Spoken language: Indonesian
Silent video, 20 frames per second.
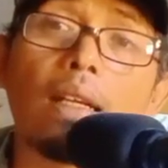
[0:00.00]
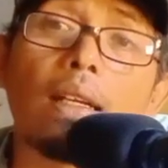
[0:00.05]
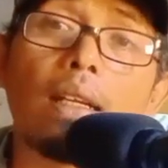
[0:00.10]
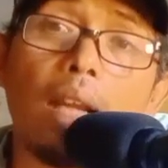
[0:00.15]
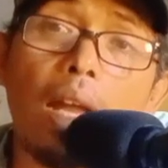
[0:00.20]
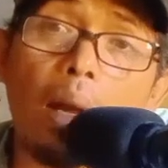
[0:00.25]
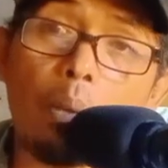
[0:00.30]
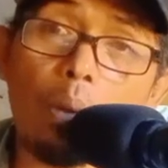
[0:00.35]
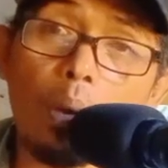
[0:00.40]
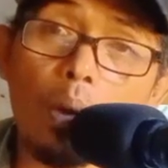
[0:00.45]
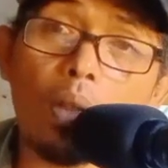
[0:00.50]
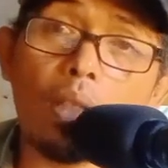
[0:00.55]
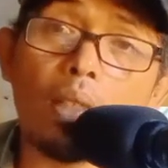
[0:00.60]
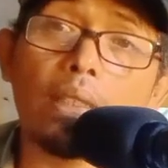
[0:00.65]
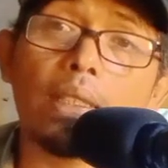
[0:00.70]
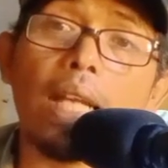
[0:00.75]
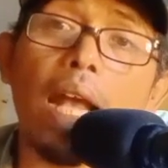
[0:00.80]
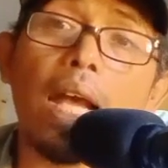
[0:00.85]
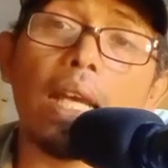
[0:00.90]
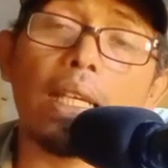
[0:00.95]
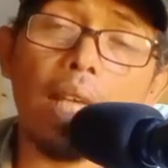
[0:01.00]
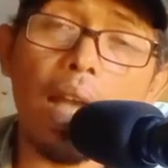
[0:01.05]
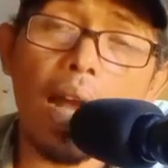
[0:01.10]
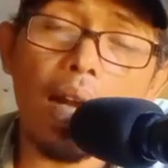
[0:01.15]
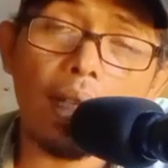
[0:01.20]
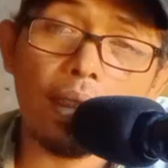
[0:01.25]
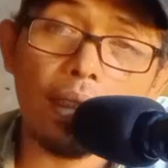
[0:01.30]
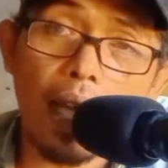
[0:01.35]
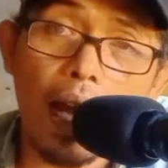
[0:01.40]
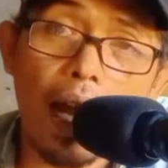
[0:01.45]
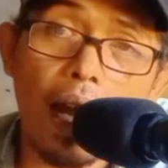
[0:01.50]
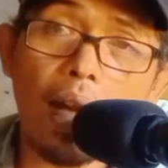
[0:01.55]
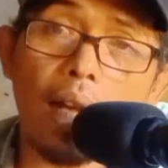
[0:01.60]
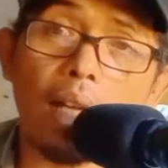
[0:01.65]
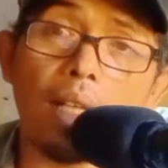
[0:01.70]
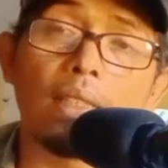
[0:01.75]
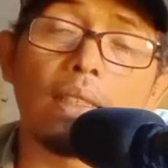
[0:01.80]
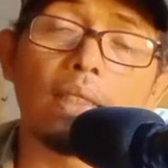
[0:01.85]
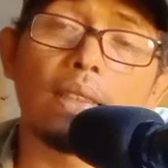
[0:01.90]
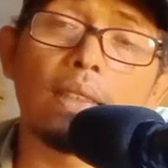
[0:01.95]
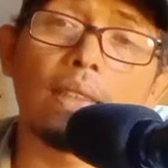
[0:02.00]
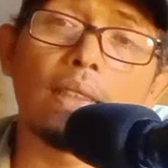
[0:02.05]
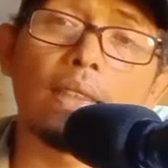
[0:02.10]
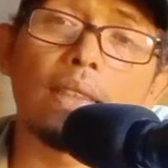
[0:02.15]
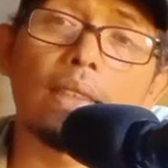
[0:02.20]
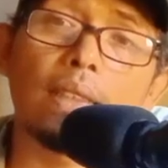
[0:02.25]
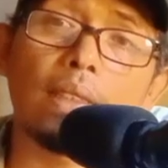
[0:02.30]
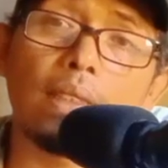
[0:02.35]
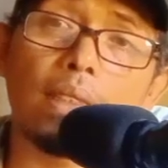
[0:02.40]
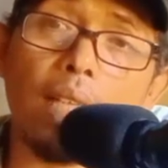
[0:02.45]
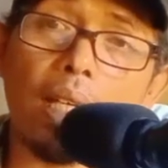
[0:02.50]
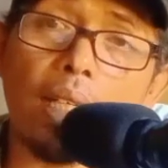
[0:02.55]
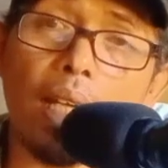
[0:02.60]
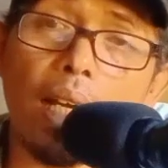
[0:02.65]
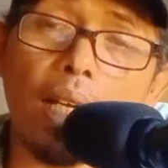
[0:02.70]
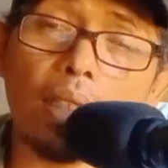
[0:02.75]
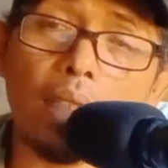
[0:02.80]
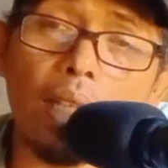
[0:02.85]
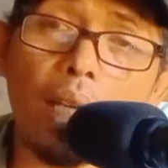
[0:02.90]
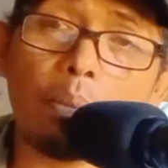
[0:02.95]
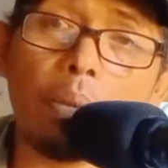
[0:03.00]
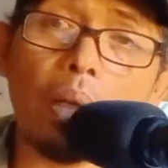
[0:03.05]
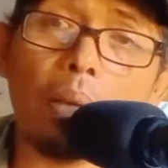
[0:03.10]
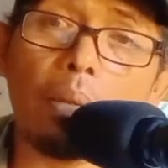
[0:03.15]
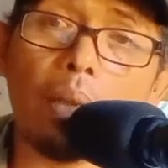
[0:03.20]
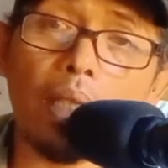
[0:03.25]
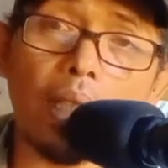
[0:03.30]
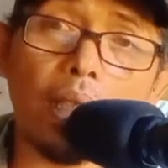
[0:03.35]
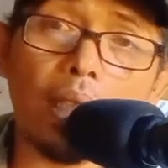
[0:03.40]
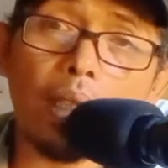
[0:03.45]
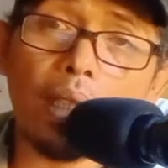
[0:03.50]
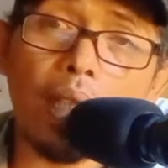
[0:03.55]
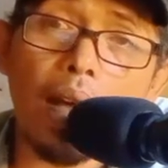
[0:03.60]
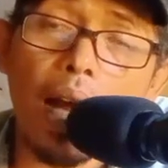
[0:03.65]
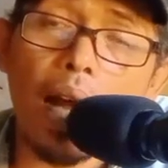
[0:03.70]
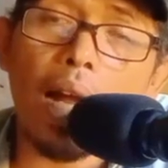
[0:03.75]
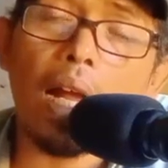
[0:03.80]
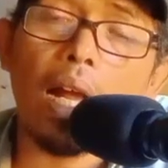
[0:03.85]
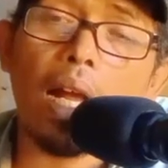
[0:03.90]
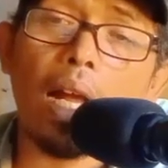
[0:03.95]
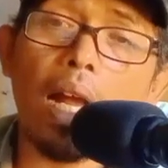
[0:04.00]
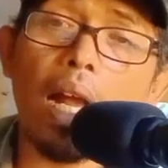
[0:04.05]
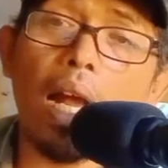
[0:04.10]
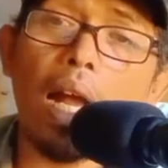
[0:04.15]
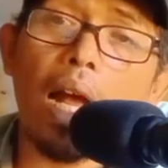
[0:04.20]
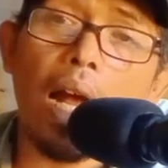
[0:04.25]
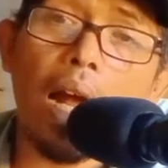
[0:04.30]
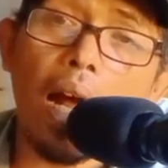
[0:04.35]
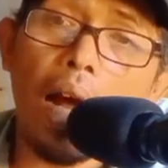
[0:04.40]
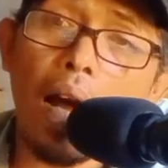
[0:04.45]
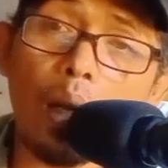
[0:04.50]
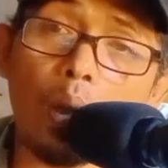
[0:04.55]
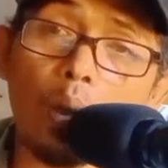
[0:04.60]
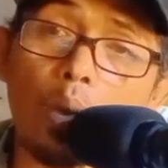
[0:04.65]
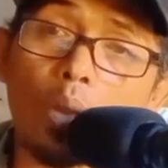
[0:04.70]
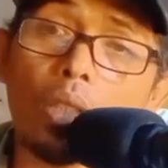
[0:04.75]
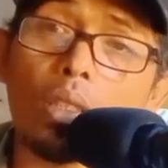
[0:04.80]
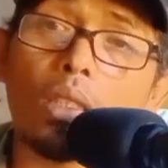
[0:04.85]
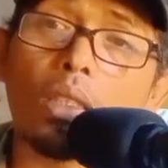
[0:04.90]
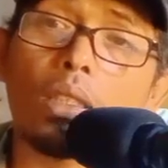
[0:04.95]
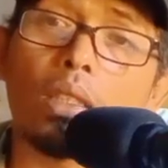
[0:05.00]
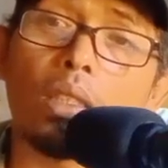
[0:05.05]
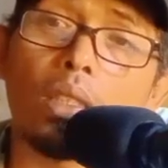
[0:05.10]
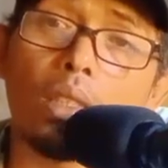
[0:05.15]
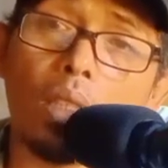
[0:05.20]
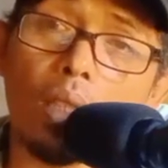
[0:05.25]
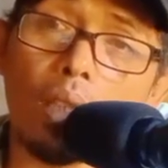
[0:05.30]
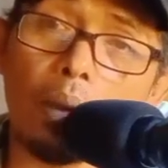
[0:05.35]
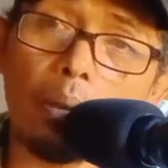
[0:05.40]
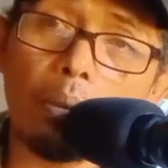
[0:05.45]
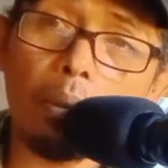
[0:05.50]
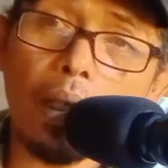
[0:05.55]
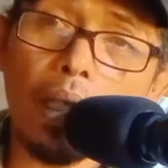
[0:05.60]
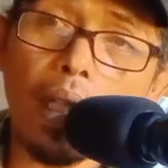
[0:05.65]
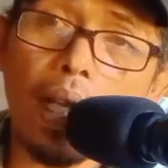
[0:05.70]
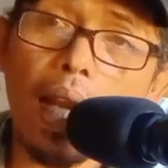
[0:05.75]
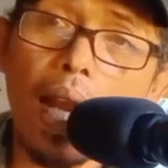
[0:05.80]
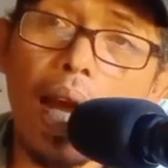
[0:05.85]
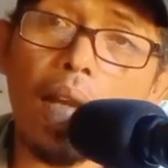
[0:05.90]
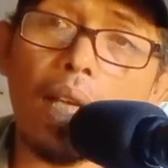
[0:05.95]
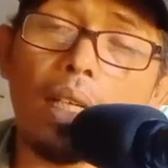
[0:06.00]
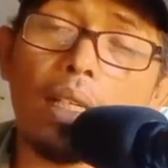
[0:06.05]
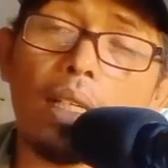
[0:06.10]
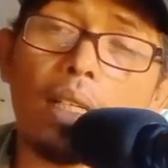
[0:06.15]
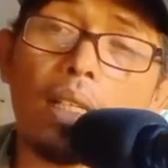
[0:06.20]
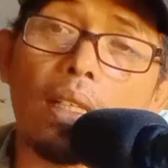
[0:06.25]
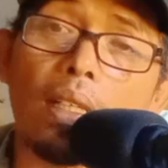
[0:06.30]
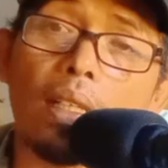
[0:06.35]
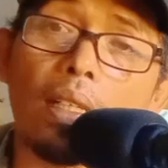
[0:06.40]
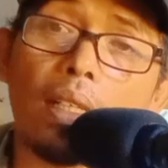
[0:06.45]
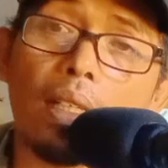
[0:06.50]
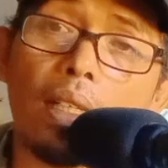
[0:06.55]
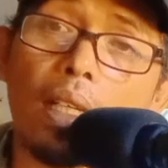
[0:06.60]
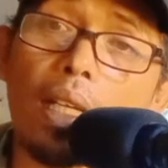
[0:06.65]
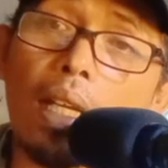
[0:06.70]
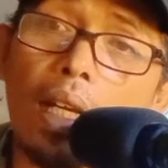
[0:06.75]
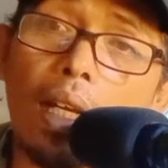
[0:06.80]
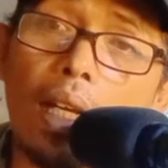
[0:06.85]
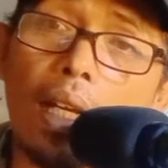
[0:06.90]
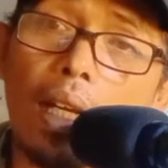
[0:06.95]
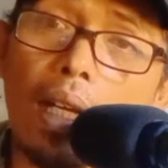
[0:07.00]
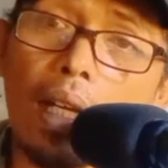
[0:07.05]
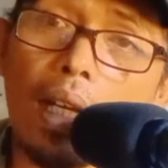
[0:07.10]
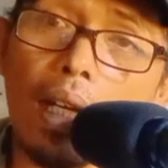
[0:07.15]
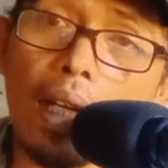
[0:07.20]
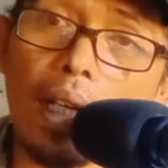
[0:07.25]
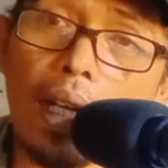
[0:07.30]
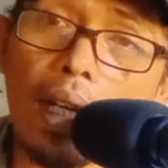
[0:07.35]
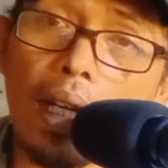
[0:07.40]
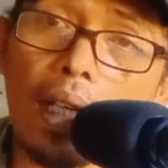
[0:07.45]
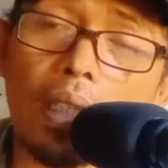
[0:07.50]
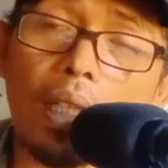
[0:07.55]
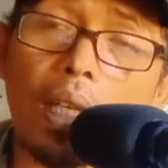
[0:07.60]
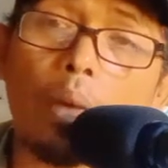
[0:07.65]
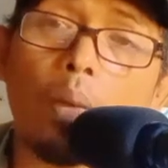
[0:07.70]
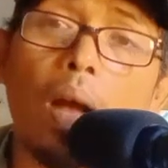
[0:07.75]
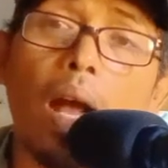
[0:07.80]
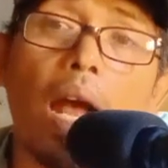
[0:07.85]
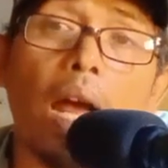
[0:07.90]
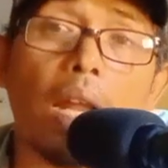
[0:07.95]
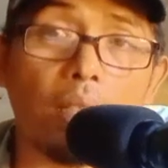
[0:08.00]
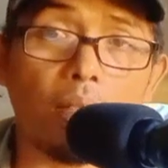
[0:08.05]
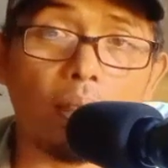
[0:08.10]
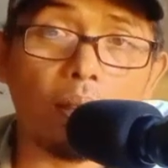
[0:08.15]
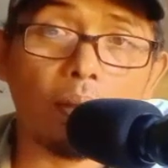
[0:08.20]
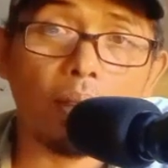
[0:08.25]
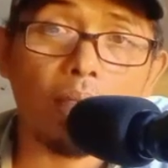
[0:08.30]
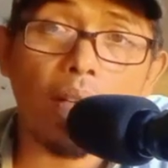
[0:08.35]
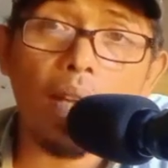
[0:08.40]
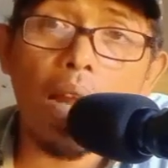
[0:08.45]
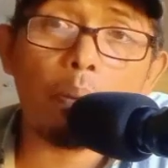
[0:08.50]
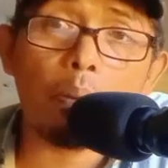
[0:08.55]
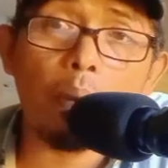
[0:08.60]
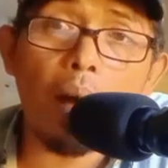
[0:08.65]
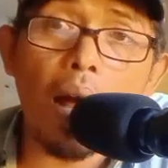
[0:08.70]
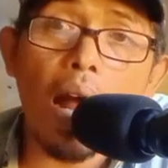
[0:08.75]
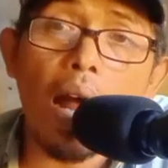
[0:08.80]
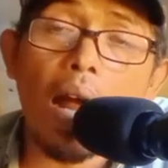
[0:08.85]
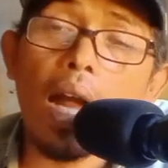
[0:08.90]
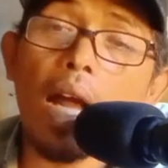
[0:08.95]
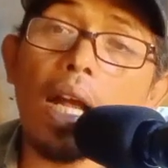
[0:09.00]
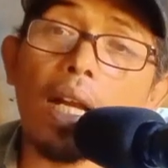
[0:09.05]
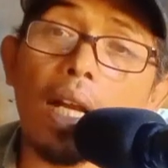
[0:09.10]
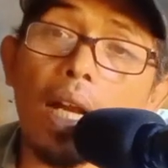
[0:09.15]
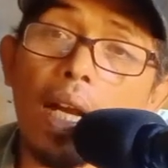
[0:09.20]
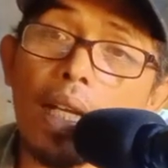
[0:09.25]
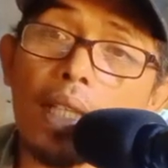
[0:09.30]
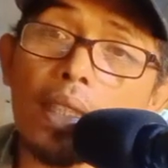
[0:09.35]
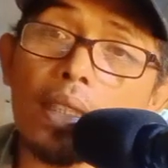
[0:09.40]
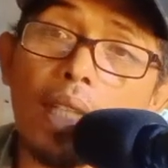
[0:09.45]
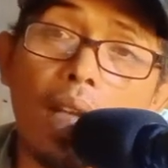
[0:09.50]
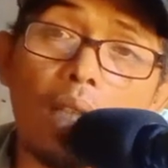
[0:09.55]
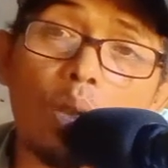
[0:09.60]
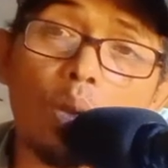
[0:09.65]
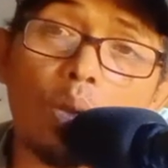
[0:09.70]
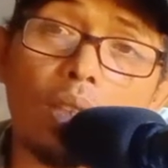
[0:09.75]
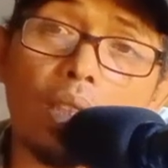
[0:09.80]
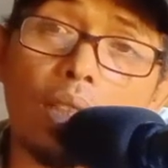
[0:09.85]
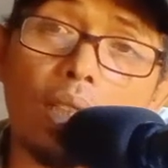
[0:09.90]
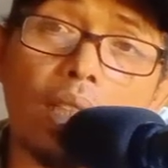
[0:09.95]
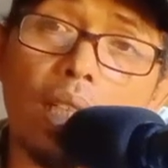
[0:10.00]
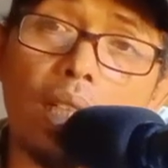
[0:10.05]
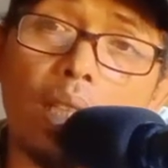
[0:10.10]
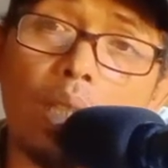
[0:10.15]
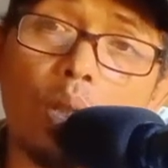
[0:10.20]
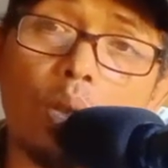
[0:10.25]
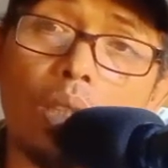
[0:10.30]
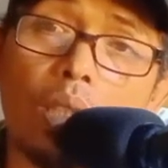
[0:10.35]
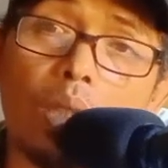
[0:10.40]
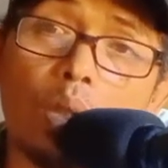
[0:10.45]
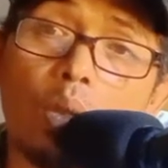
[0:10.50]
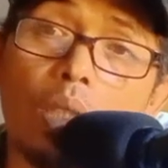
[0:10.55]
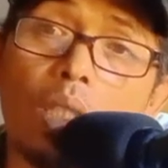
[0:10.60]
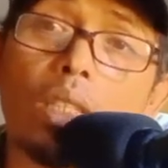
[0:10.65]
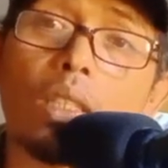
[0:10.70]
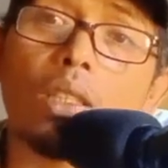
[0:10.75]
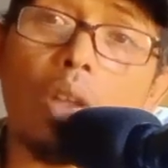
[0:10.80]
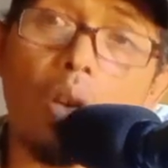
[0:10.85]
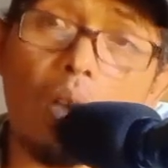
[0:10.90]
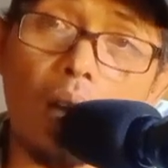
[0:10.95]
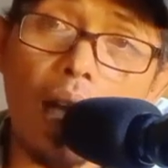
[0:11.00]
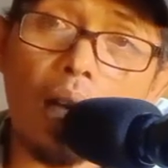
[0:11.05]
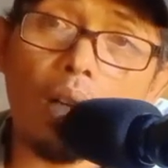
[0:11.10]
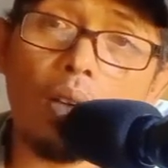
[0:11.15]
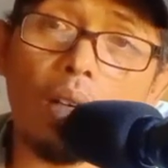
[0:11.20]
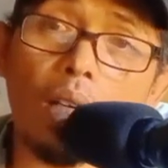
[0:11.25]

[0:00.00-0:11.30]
Namun sayangnya, sayangnya pemerintah harus menelan kekecewaan. Kenapa? karena 100 triliun itu ditolak